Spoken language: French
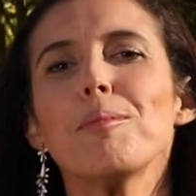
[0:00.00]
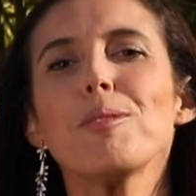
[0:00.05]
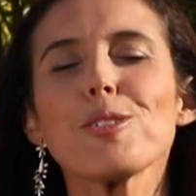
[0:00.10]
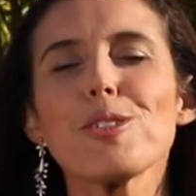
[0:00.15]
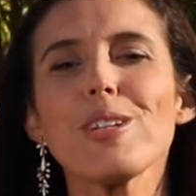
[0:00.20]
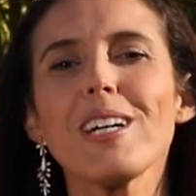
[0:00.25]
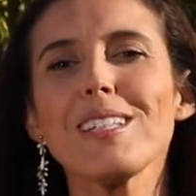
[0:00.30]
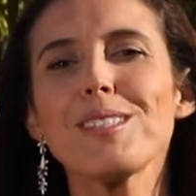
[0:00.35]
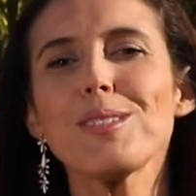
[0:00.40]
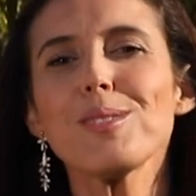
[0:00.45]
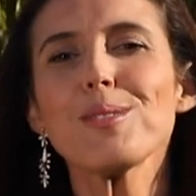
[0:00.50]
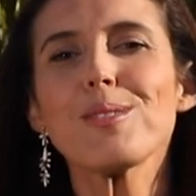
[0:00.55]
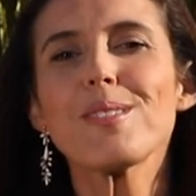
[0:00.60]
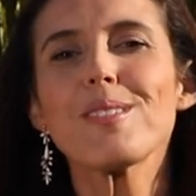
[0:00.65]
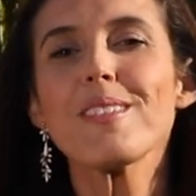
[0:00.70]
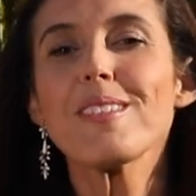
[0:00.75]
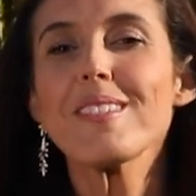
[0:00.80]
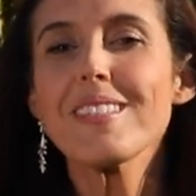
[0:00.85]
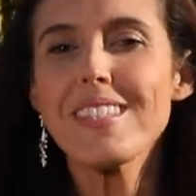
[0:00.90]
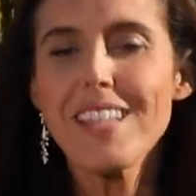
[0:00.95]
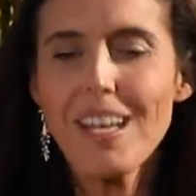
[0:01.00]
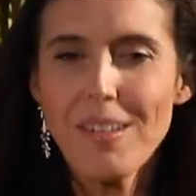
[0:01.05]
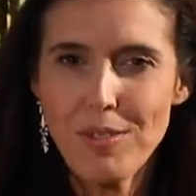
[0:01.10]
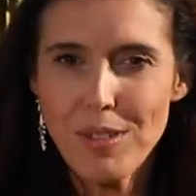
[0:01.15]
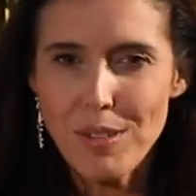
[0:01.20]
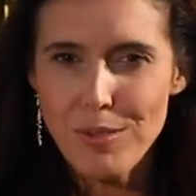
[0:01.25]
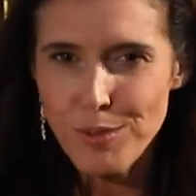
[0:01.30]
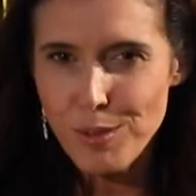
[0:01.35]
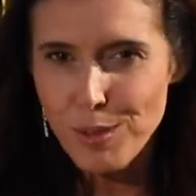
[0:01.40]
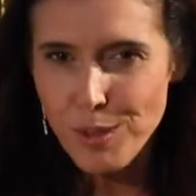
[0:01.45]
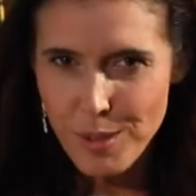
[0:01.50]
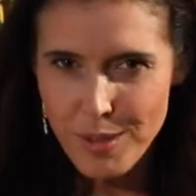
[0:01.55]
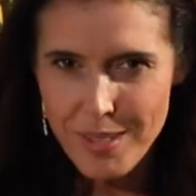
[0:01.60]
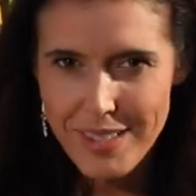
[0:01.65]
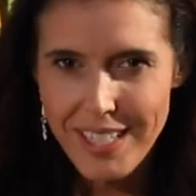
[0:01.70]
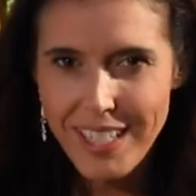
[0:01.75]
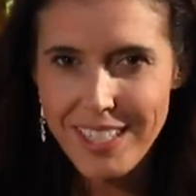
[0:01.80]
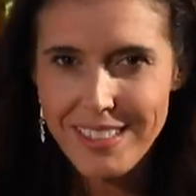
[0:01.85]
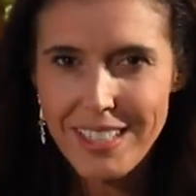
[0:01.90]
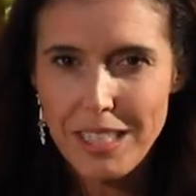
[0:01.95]
Bonjour à tous, savez-vous
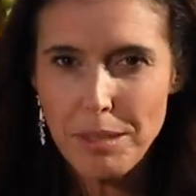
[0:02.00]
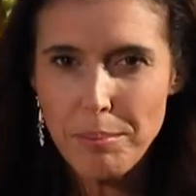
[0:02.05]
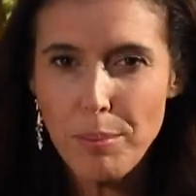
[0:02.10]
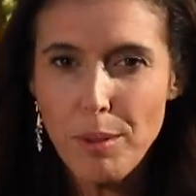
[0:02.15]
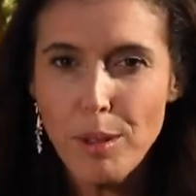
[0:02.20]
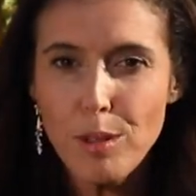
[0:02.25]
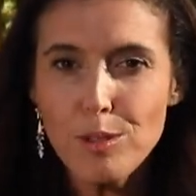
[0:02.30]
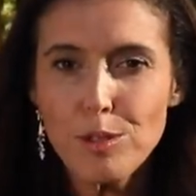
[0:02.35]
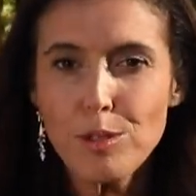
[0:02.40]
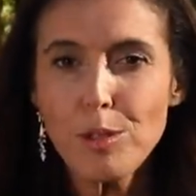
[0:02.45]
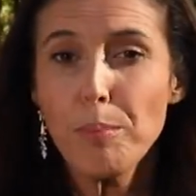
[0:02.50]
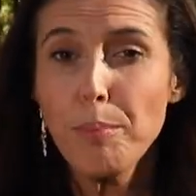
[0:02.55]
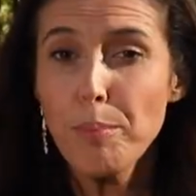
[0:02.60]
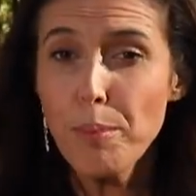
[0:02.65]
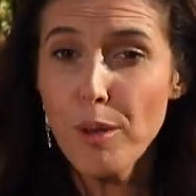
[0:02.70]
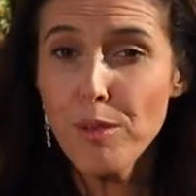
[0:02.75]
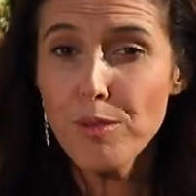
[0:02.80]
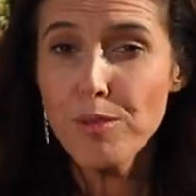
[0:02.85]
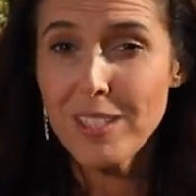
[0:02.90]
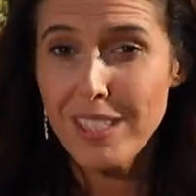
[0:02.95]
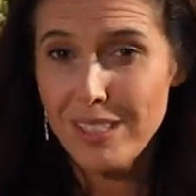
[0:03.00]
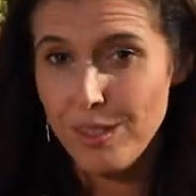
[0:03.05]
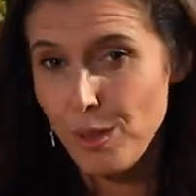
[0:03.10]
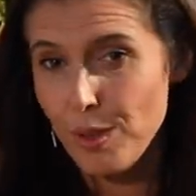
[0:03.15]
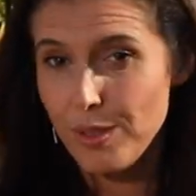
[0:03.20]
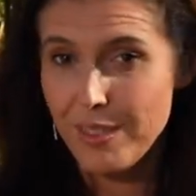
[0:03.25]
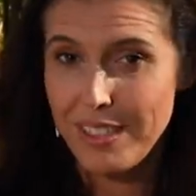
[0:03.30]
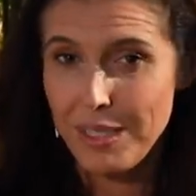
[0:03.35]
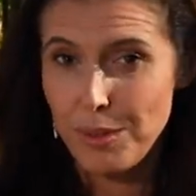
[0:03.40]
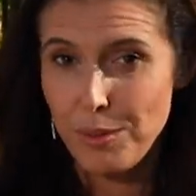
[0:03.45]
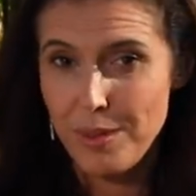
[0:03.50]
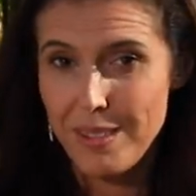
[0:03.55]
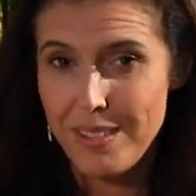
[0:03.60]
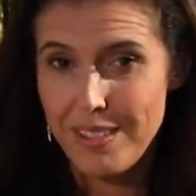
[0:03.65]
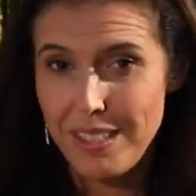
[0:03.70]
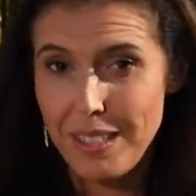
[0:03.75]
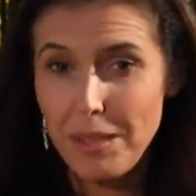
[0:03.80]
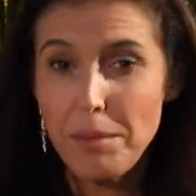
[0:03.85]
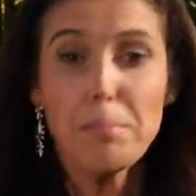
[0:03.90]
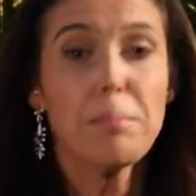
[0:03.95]
que certaines plantes peuvent être
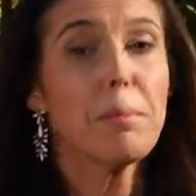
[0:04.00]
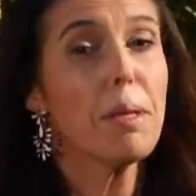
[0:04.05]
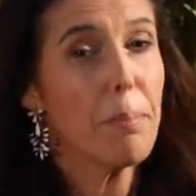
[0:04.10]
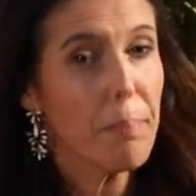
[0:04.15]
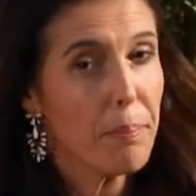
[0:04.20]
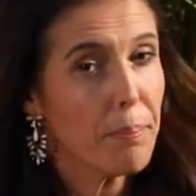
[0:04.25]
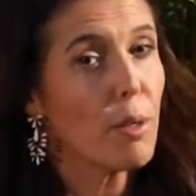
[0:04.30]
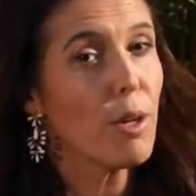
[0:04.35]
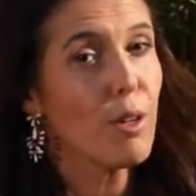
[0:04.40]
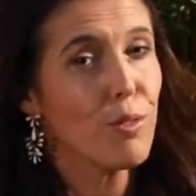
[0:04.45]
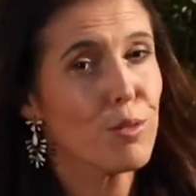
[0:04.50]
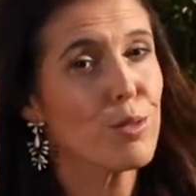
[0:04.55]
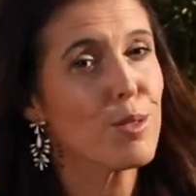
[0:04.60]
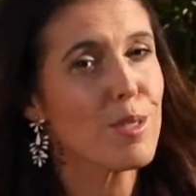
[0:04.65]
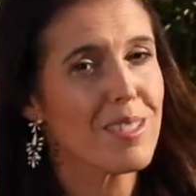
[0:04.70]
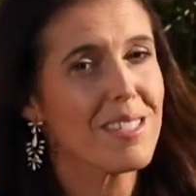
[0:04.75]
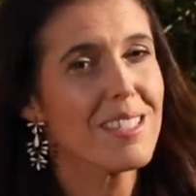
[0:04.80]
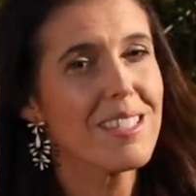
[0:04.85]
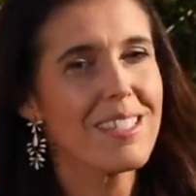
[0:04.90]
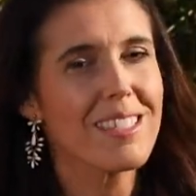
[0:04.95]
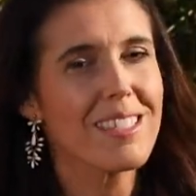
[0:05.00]
dégustées mais peuvent aussi